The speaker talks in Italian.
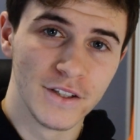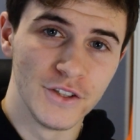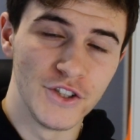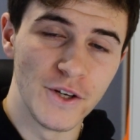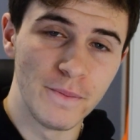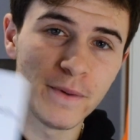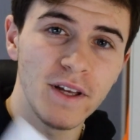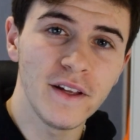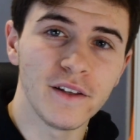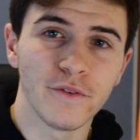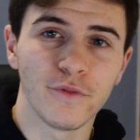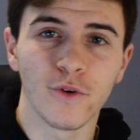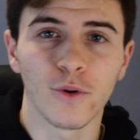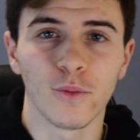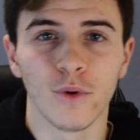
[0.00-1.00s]
GP di
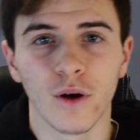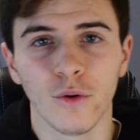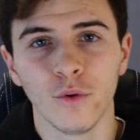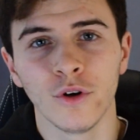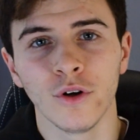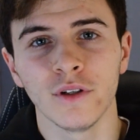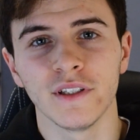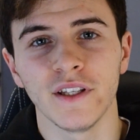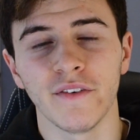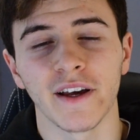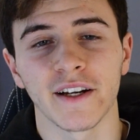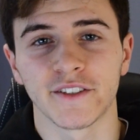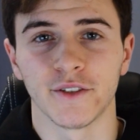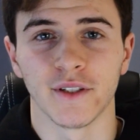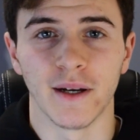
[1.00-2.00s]
Formula 1
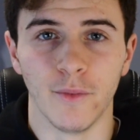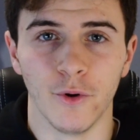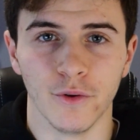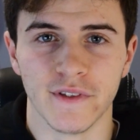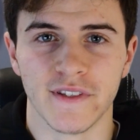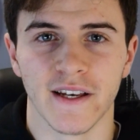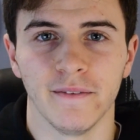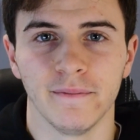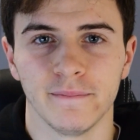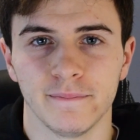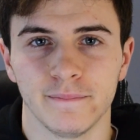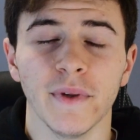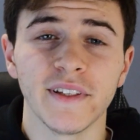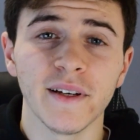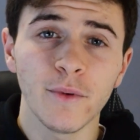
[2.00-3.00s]
diverso da Monza.
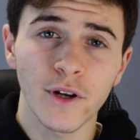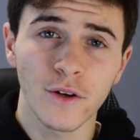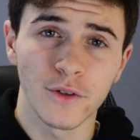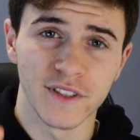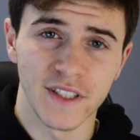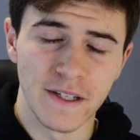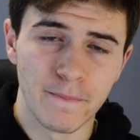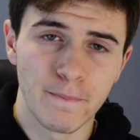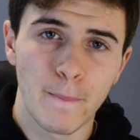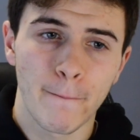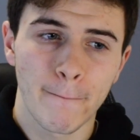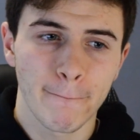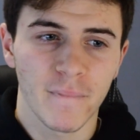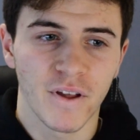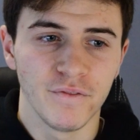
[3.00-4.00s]
Mettiamola così,
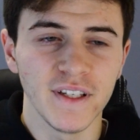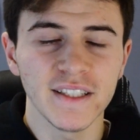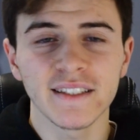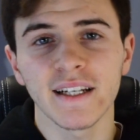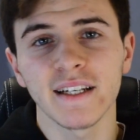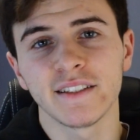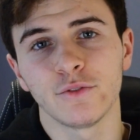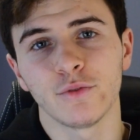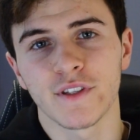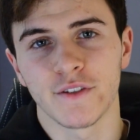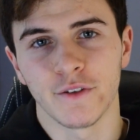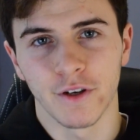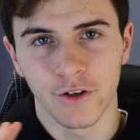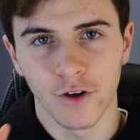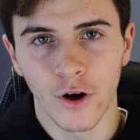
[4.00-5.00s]
vista la
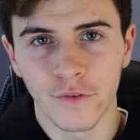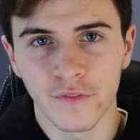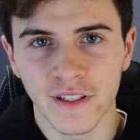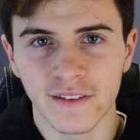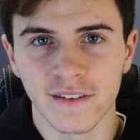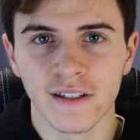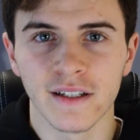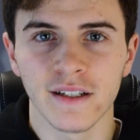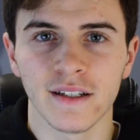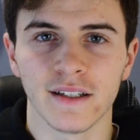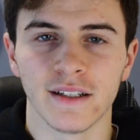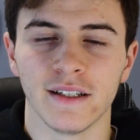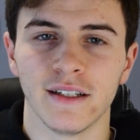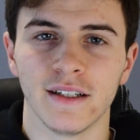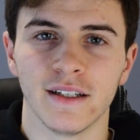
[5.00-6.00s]
situazione Covid,
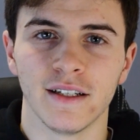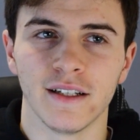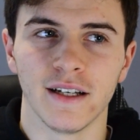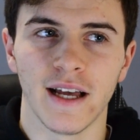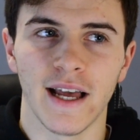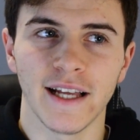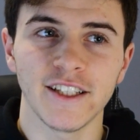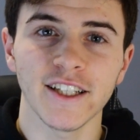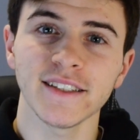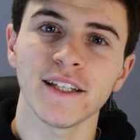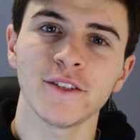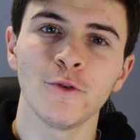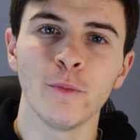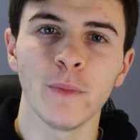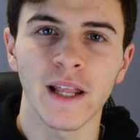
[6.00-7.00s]
eh, è già
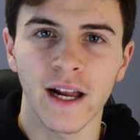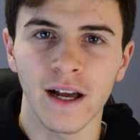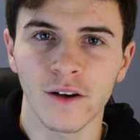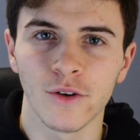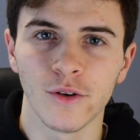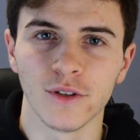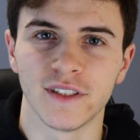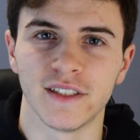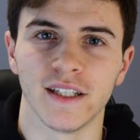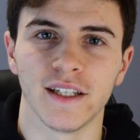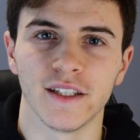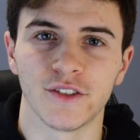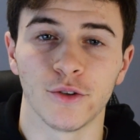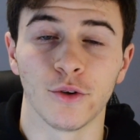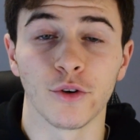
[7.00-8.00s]
stato un miracolo
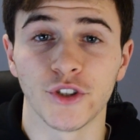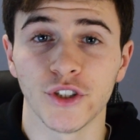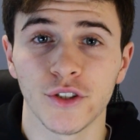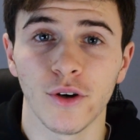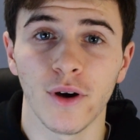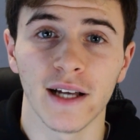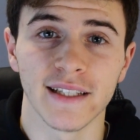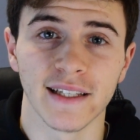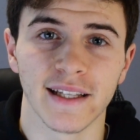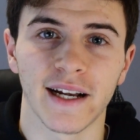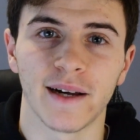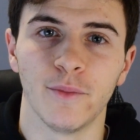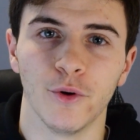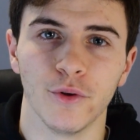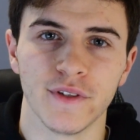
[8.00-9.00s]
se sono riuscito ad
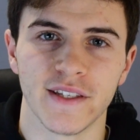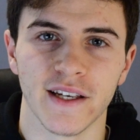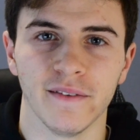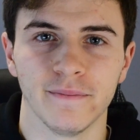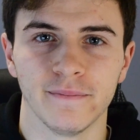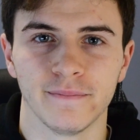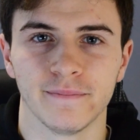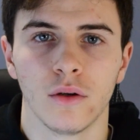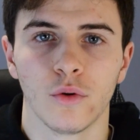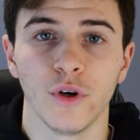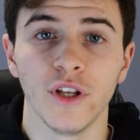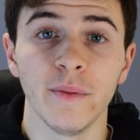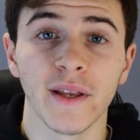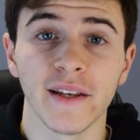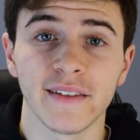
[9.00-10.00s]
andare a Monza.
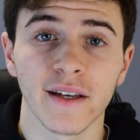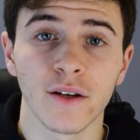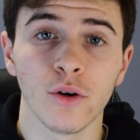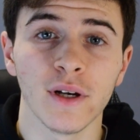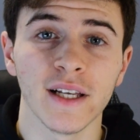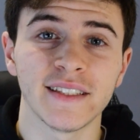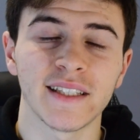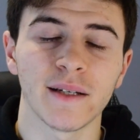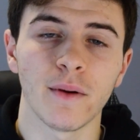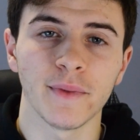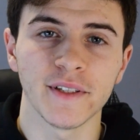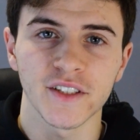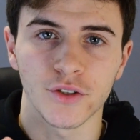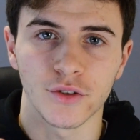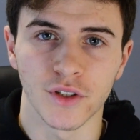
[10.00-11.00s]
Quindi mi ritengo
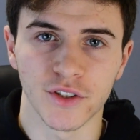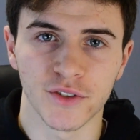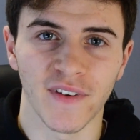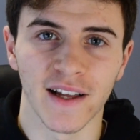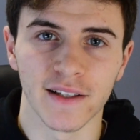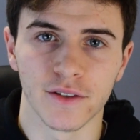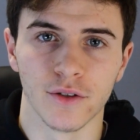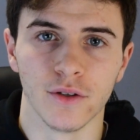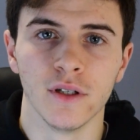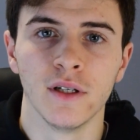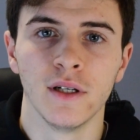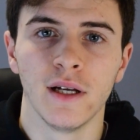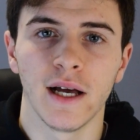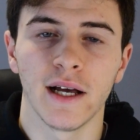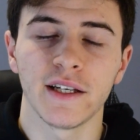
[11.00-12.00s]
estremamente
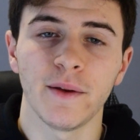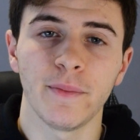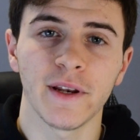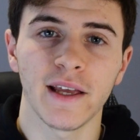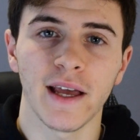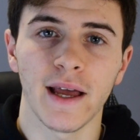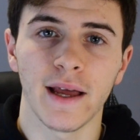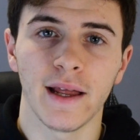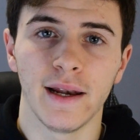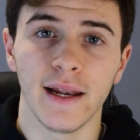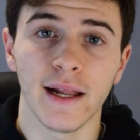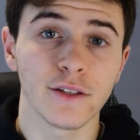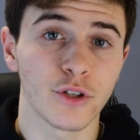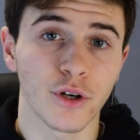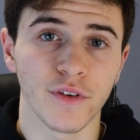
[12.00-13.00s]
soddisfatto, anche perché
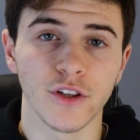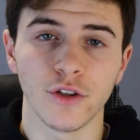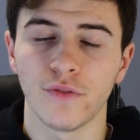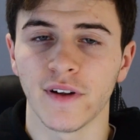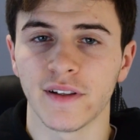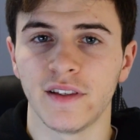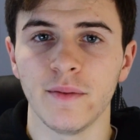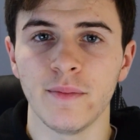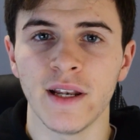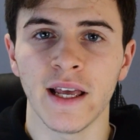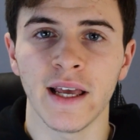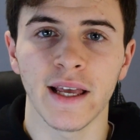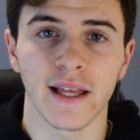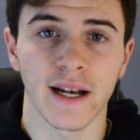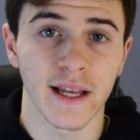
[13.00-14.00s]
l'altro evento
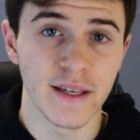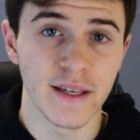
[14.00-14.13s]
fattibile era